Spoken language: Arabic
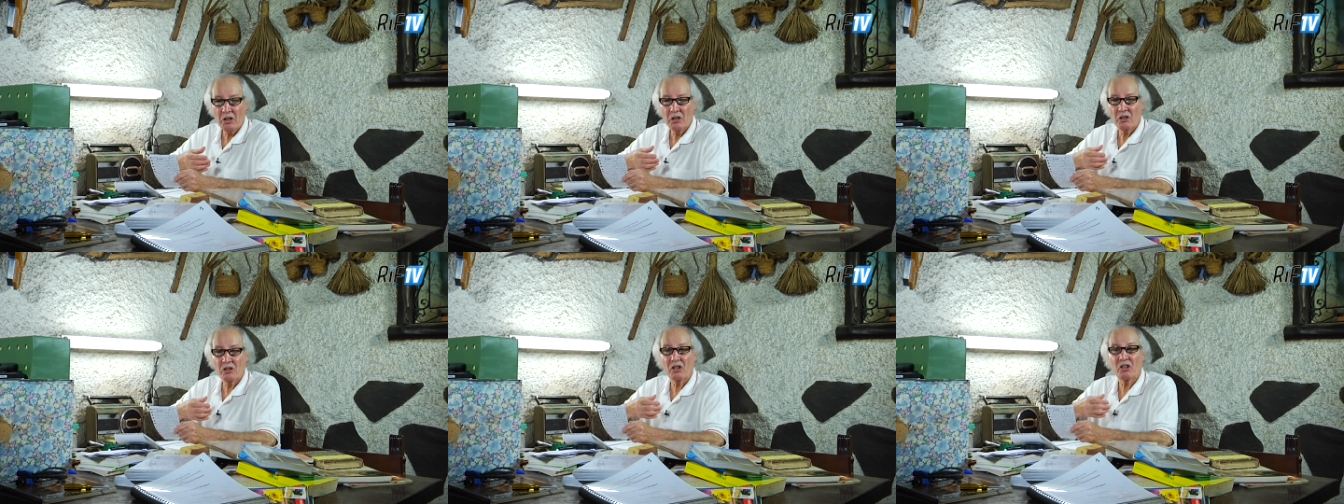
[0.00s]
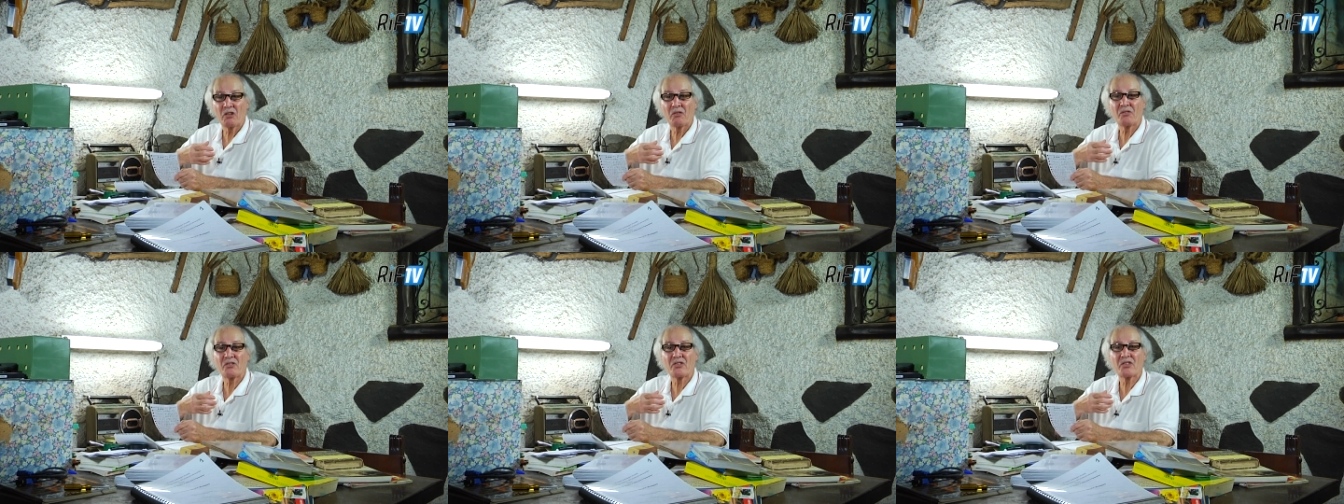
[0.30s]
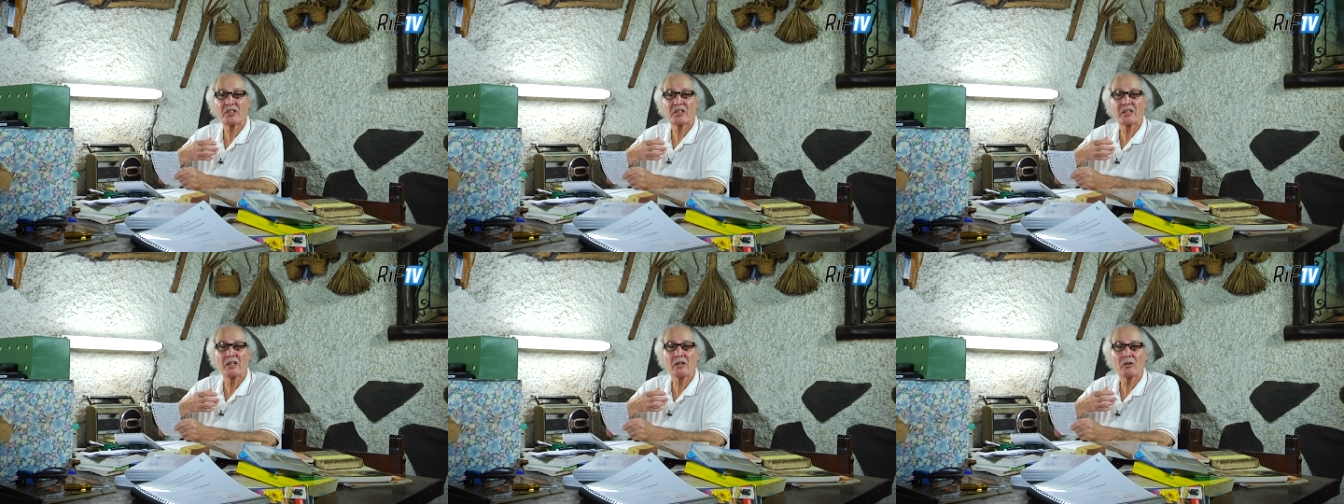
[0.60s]
ذي
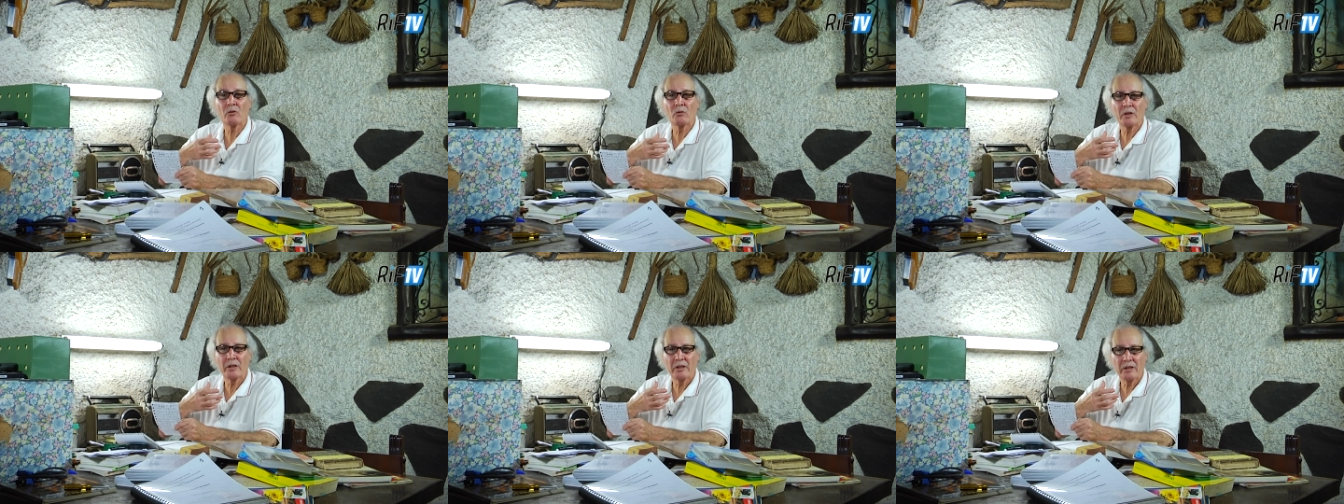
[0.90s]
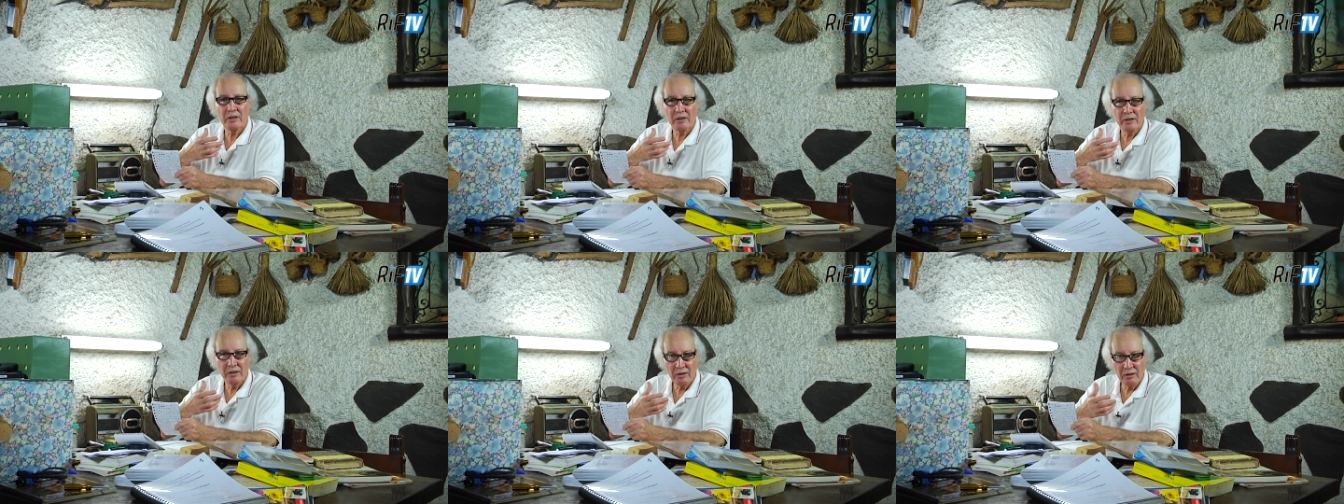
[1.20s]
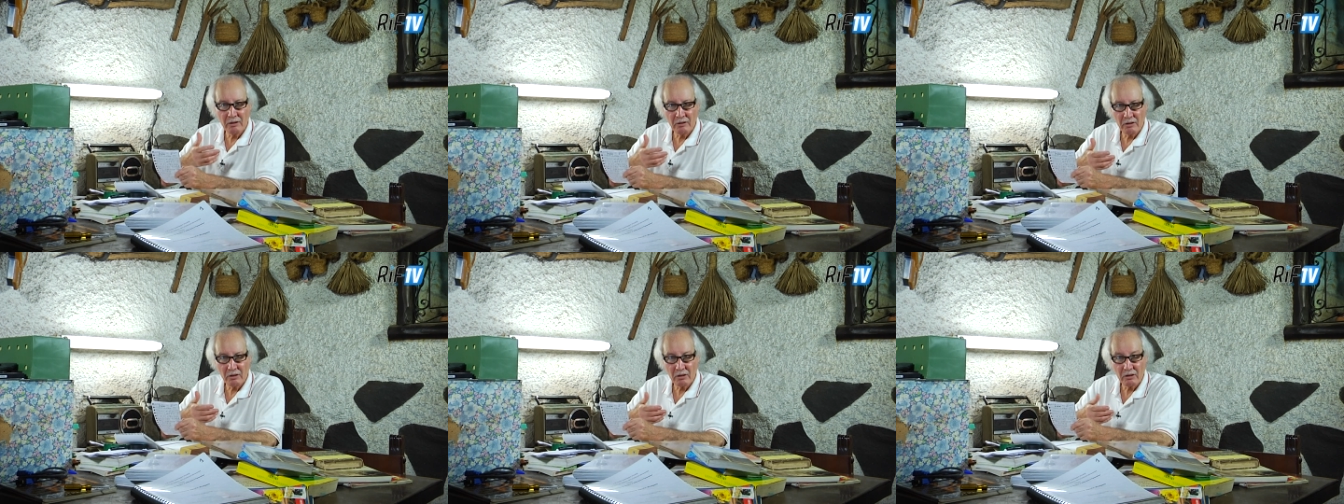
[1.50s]
فسكاوين
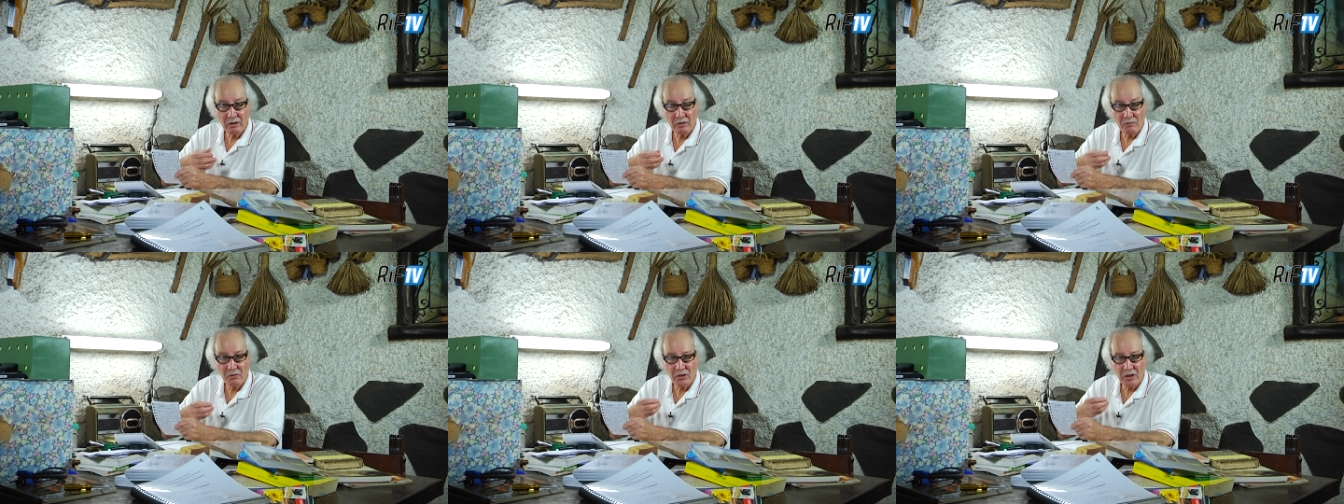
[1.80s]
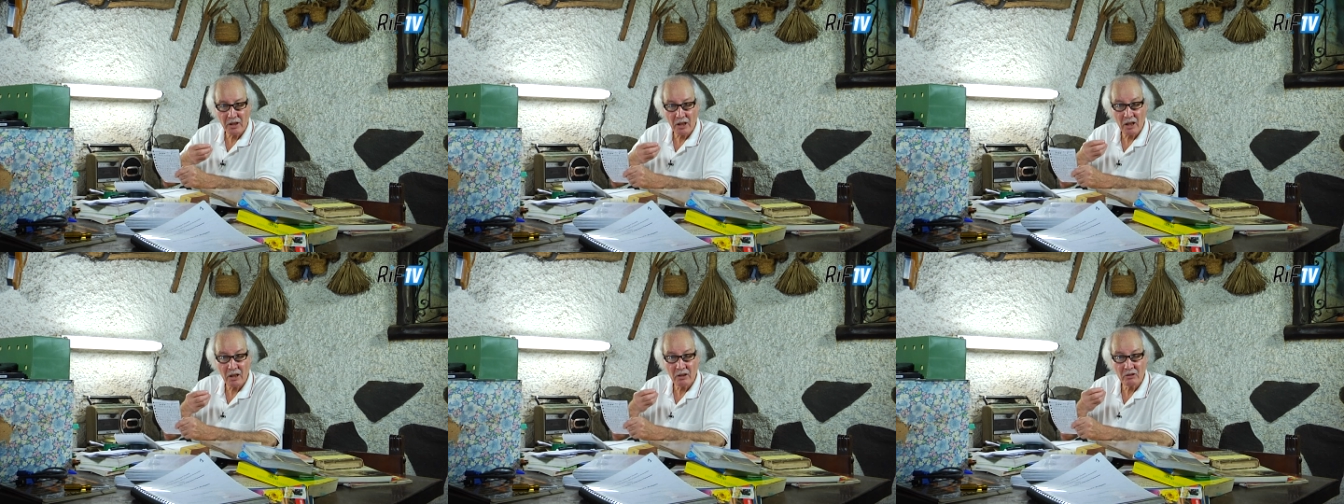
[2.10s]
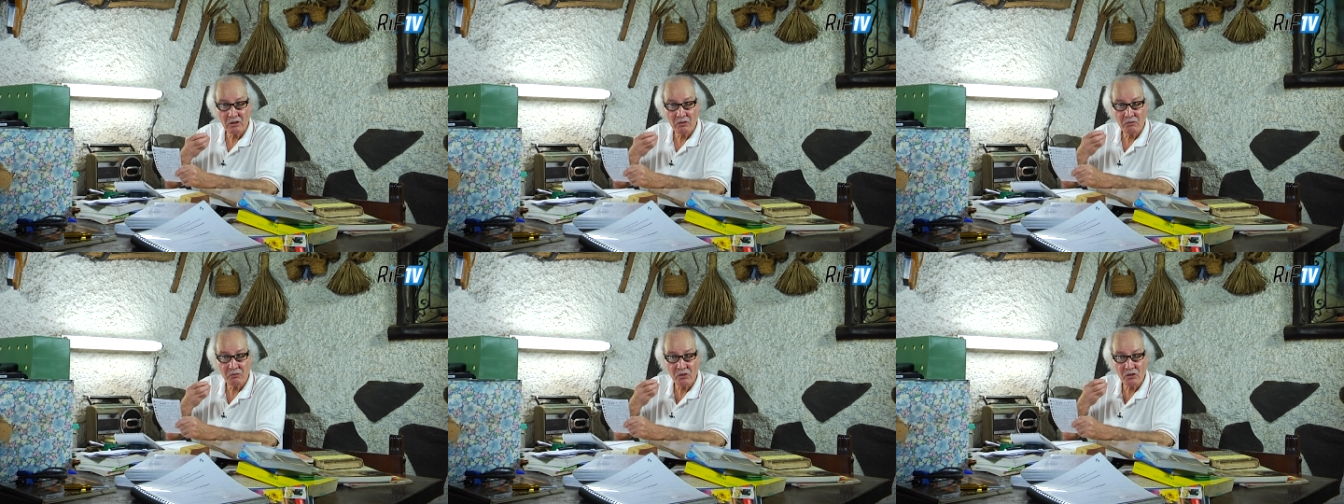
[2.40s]
النغ ثفسكا
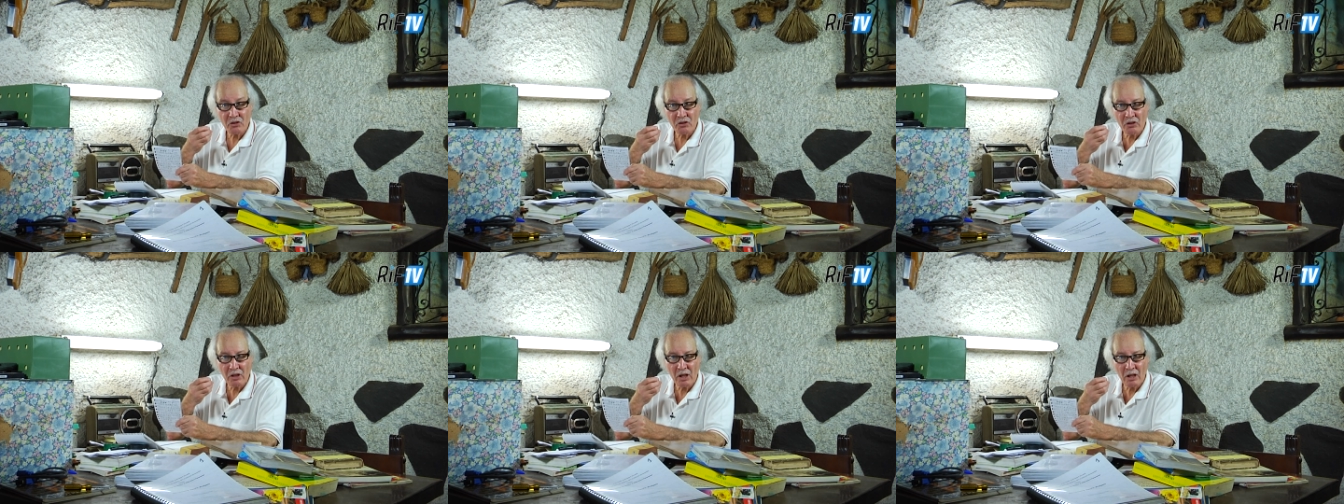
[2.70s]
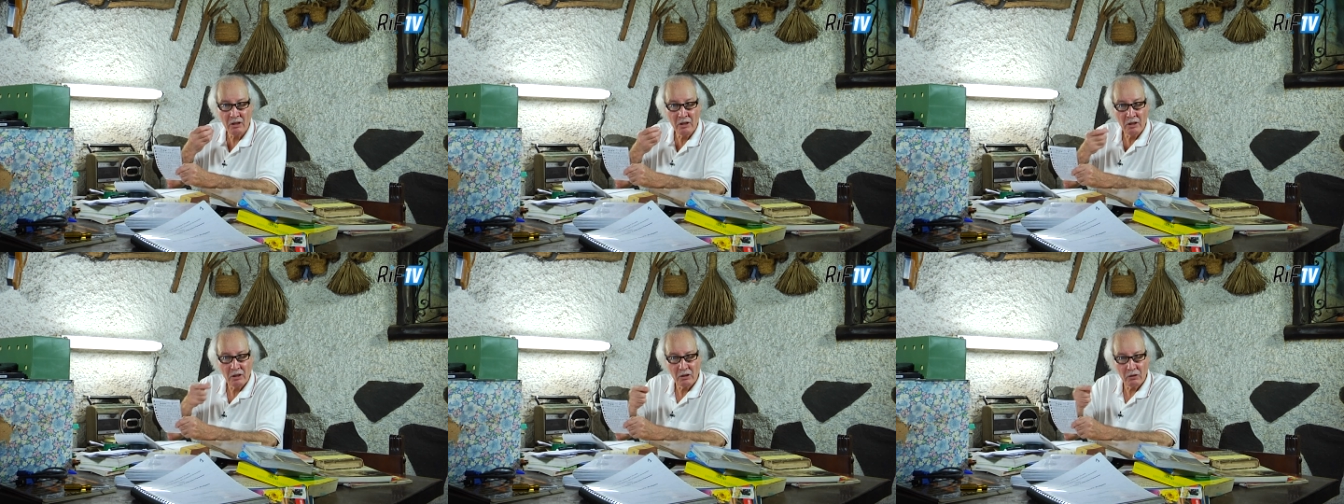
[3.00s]
قانتي فيشتا